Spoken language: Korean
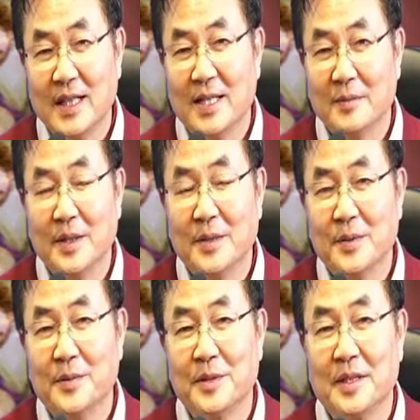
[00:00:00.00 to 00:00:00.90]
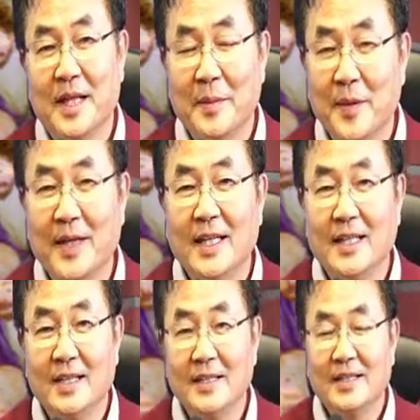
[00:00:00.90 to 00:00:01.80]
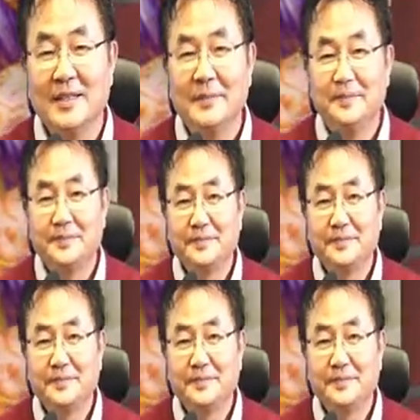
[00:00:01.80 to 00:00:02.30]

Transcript: 나름대로 우리 내면에 있는